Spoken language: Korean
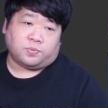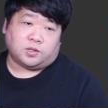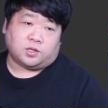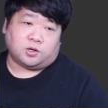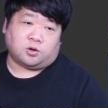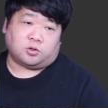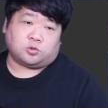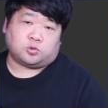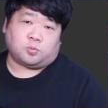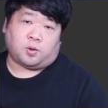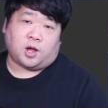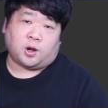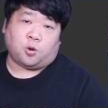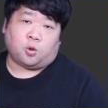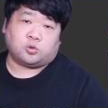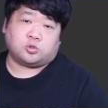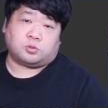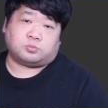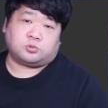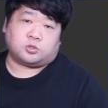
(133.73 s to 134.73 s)
이런 좀
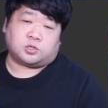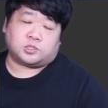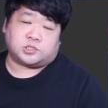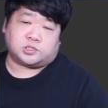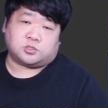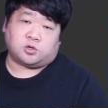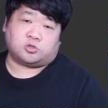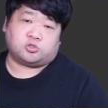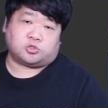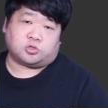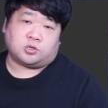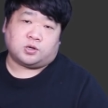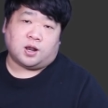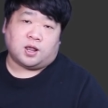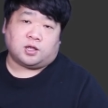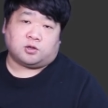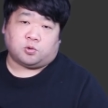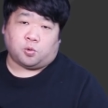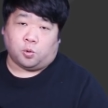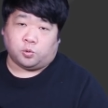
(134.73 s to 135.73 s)
활용 점정을 찍어줄
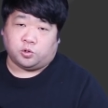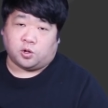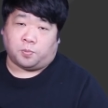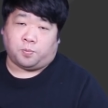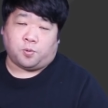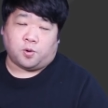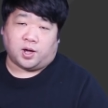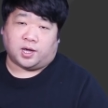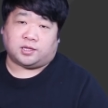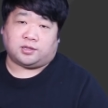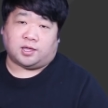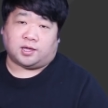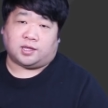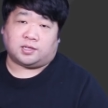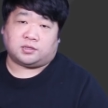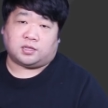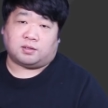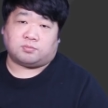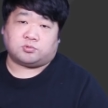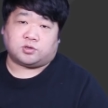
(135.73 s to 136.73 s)
공격 보강이
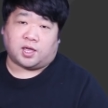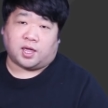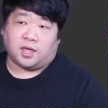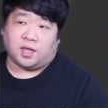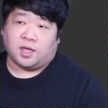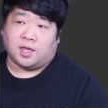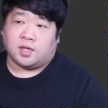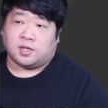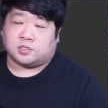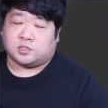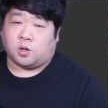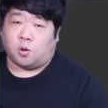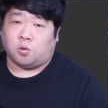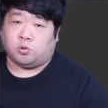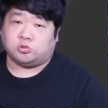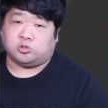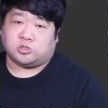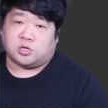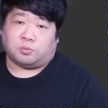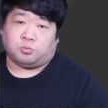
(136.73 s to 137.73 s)
됐기 때문에
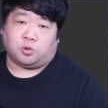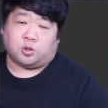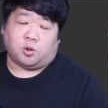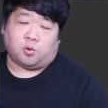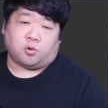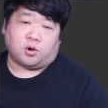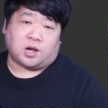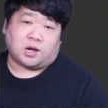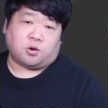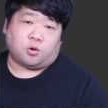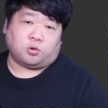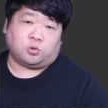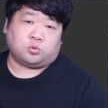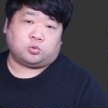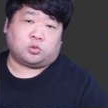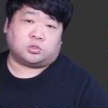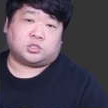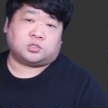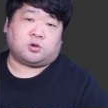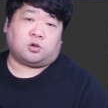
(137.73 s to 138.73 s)
최용수 감독이 원하는 어느
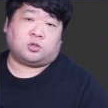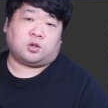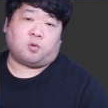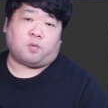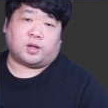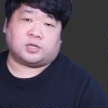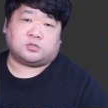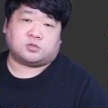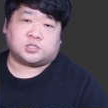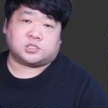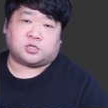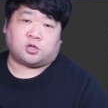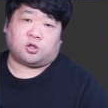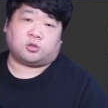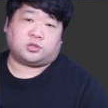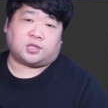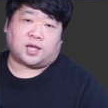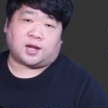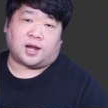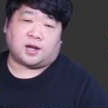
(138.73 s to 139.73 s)
정도 스쿼드를
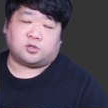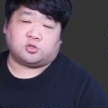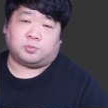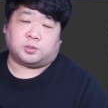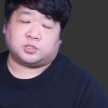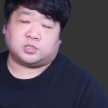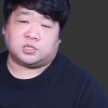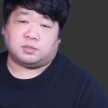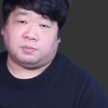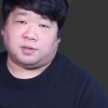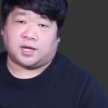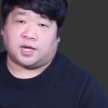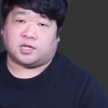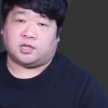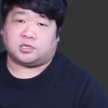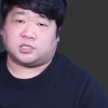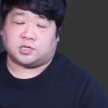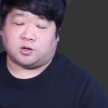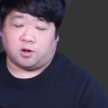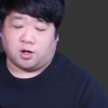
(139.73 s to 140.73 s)
완성시켰다라는 점에서 의미가
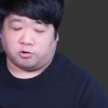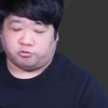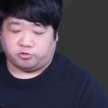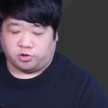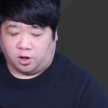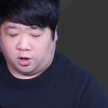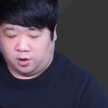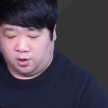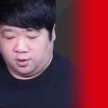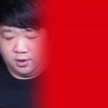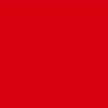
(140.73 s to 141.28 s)
있을 것 같고요.